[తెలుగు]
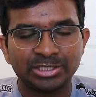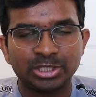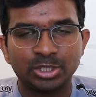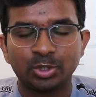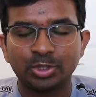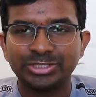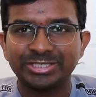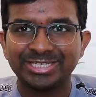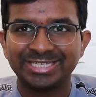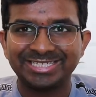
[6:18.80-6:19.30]
లిస్ట్లో
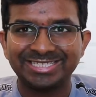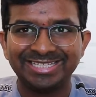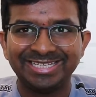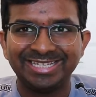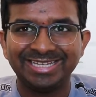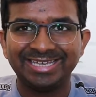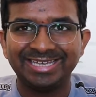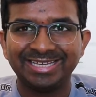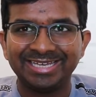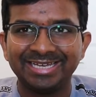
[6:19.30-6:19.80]
వచ్చేసి
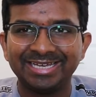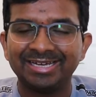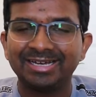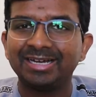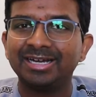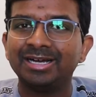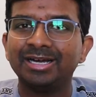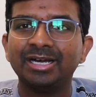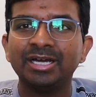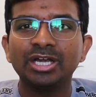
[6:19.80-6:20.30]

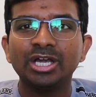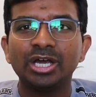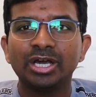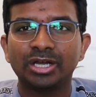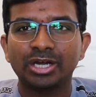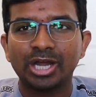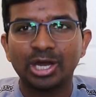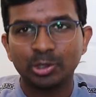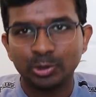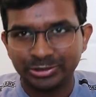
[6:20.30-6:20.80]

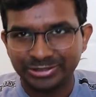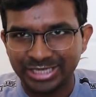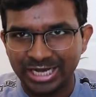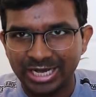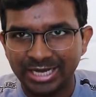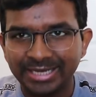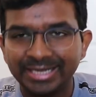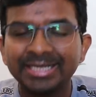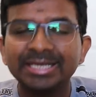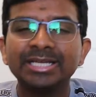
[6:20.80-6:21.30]
రాహుల్
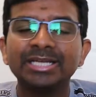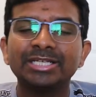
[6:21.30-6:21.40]
చాహర్